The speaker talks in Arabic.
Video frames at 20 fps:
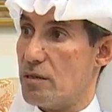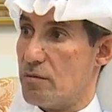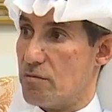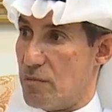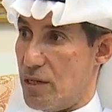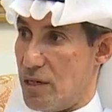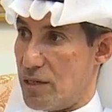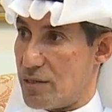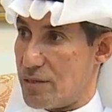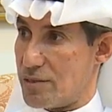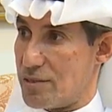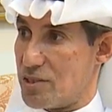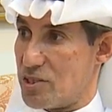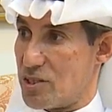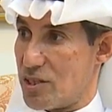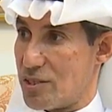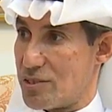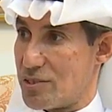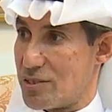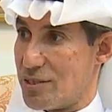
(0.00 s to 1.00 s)
معرض
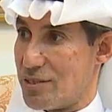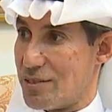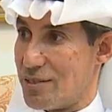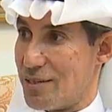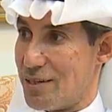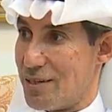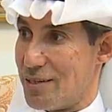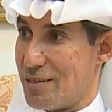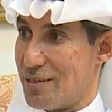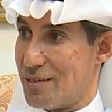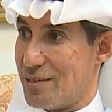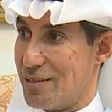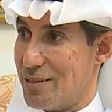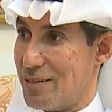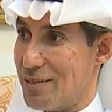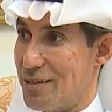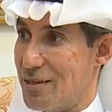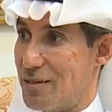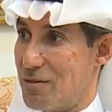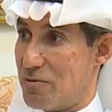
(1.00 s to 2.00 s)
الشخصي الثاني
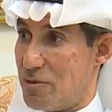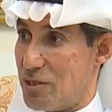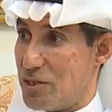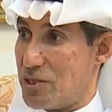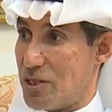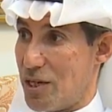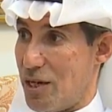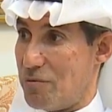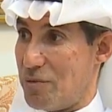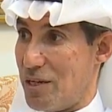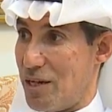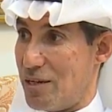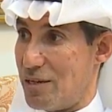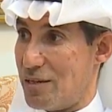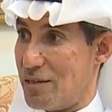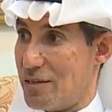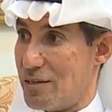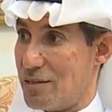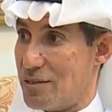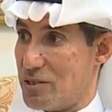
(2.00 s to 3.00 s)
جميل في الجامعة
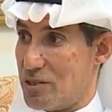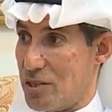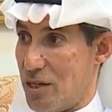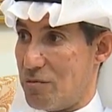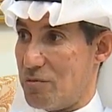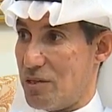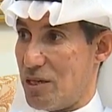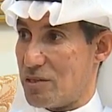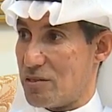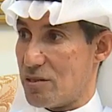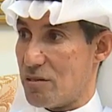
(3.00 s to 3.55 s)
في الجامعة. جامعة